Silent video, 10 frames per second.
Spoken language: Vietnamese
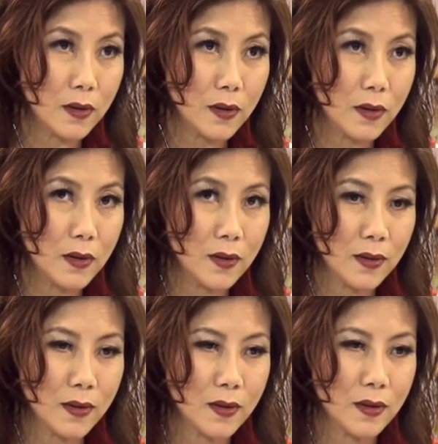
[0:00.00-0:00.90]
dạ,
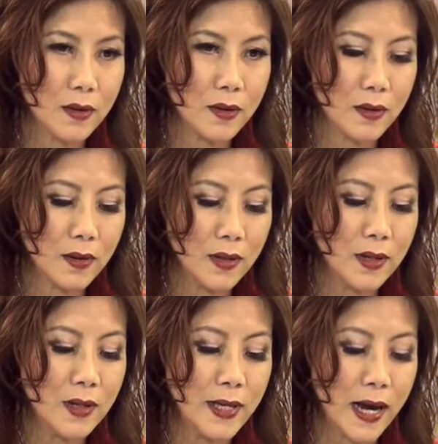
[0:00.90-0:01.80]

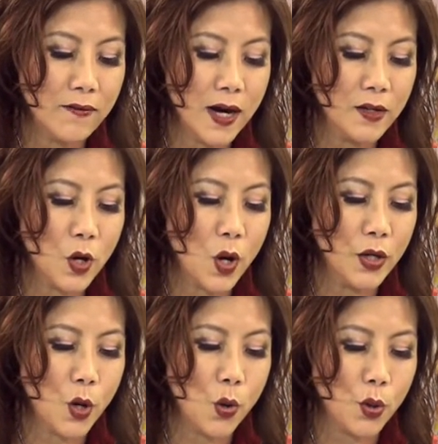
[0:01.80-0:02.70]
dạ vâng rồi
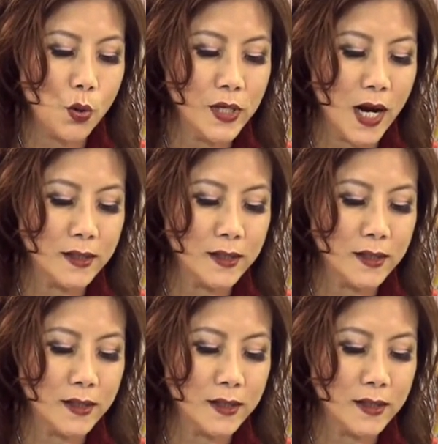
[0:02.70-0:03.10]
cô cô chờ